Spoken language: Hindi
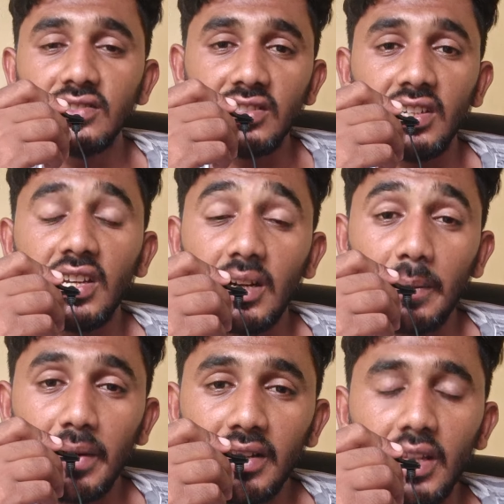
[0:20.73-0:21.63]
जिनके
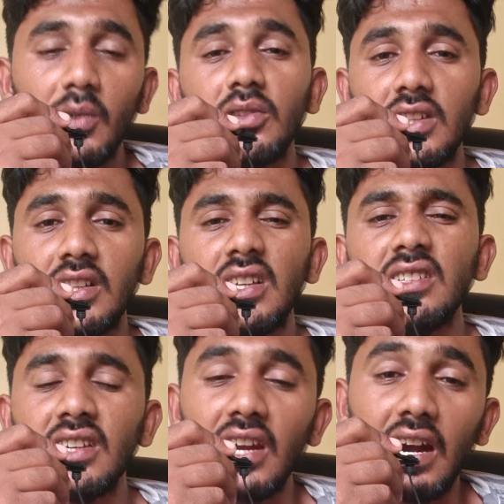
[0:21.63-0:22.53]
कपड़े नहीं होते थे
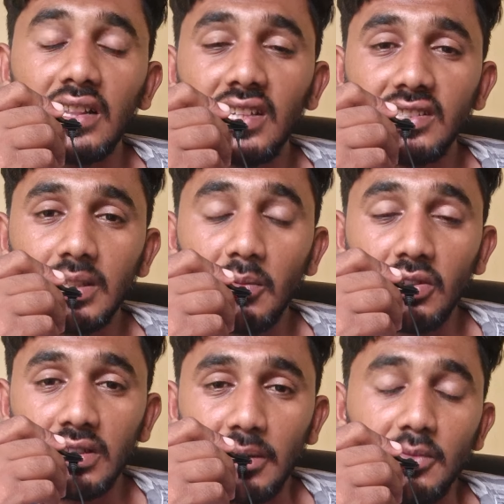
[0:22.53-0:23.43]
जिनकी आर्थिक स्थिति
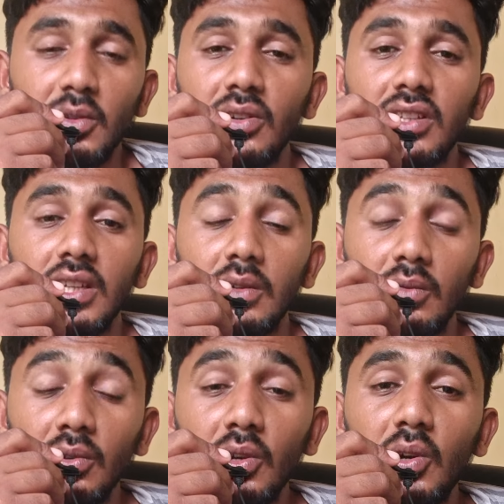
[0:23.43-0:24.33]
बहुत कमज़ोर थी
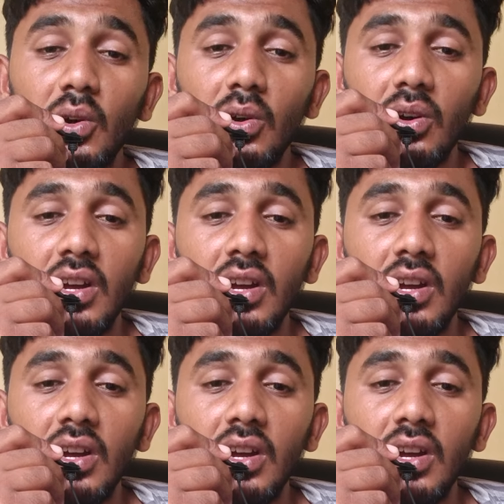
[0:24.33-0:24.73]
उनको